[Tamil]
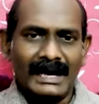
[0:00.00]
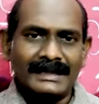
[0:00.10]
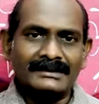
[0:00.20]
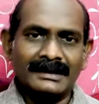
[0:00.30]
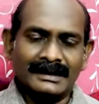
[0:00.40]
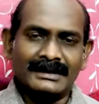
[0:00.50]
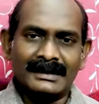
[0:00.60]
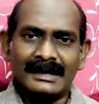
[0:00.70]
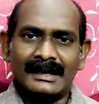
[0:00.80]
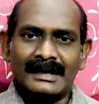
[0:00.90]

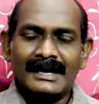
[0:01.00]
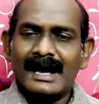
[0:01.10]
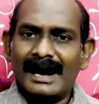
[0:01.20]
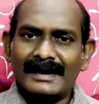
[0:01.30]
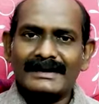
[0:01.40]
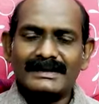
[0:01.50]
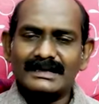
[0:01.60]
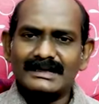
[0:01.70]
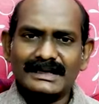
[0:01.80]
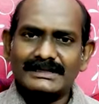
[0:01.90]
அறிந்திருக்கிறார்
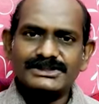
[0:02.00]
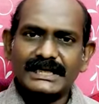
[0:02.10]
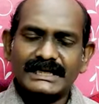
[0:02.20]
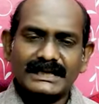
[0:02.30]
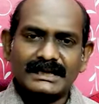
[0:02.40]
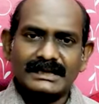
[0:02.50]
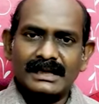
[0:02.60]
ஆகையினால் தான் இன்றைக்கு